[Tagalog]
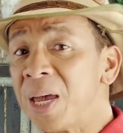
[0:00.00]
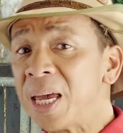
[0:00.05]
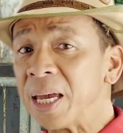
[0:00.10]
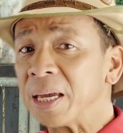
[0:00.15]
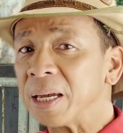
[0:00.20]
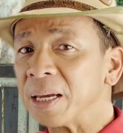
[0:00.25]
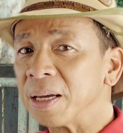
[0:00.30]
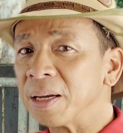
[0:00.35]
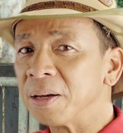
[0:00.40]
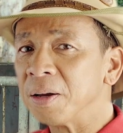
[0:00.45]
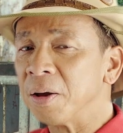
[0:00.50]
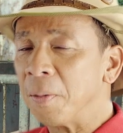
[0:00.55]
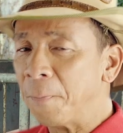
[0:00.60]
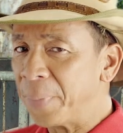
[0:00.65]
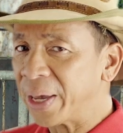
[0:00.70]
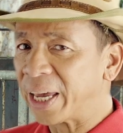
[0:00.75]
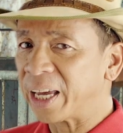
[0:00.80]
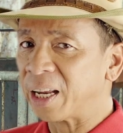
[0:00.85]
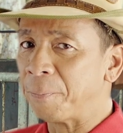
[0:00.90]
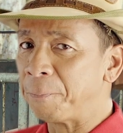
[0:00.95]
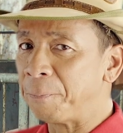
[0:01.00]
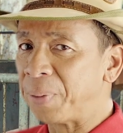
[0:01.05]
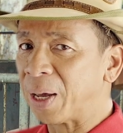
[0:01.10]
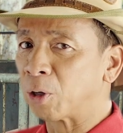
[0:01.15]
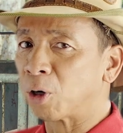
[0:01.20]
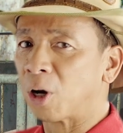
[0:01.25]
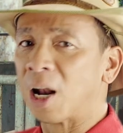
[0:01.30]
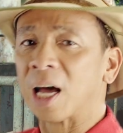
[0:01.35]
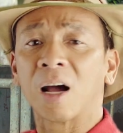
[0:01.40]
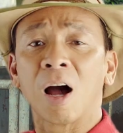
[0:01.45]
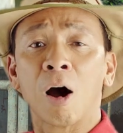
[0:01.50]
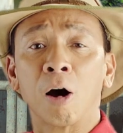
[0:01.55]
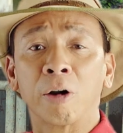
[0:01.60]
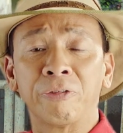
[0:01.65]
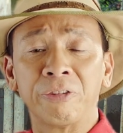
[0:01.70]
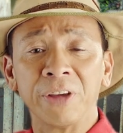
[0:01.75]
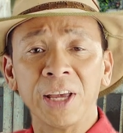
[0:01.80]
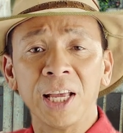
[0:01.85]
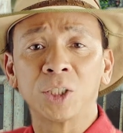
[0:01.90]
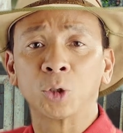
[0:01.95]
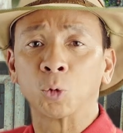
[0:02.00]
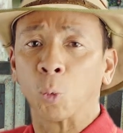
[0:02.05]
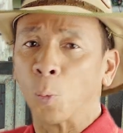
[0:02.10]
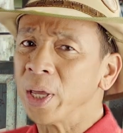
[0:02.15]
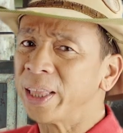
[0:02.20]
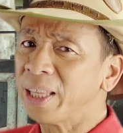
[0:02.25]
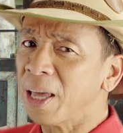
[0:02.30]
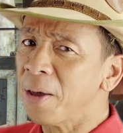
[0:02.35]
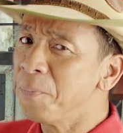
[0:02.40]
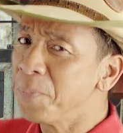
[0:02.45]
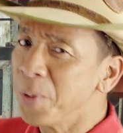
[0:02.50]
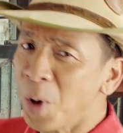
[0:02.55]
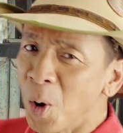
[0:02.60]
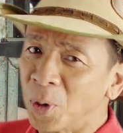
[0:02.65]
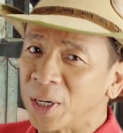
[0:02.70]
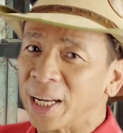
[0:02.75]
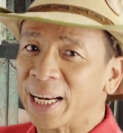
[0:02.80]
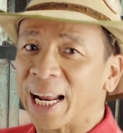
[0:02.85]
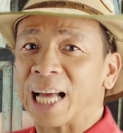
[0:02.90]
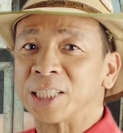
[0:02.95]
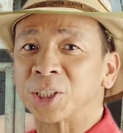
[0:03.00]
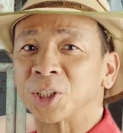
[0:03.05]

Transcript: B. Bigyan ng Pigrolac hog feeds with immune